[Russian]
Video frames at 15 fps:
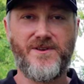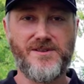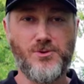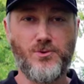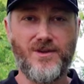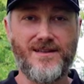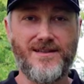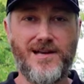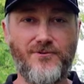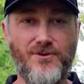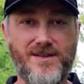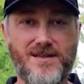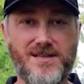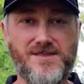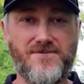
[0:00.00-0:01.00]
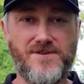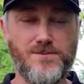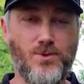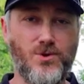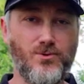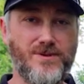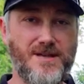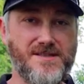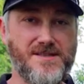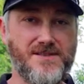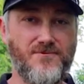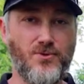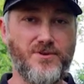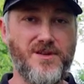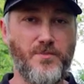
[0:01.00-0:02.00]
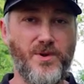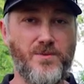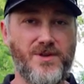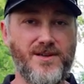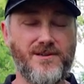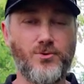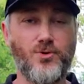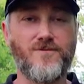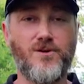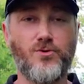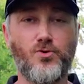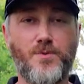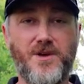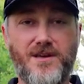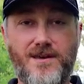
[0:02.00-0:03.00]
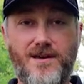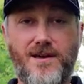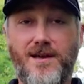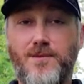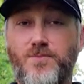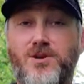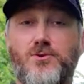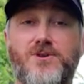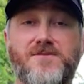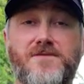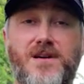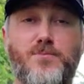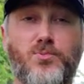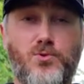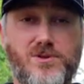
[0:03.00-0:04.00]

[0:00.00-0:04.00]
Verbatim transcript: Приветствую на канале Фарнакс Film. У нас сегодня премьера новой рубрики. Мы ее назвали